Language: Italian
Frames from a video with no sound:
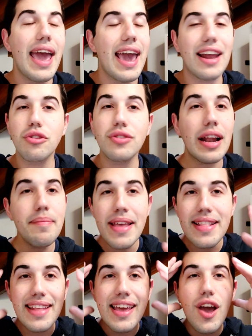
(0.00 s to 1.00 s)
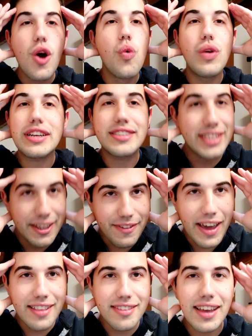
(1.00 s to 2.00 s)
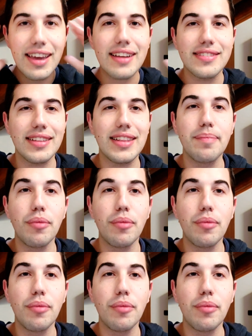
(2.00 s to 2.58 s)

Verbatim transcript: era totalmente una schifezza che era stata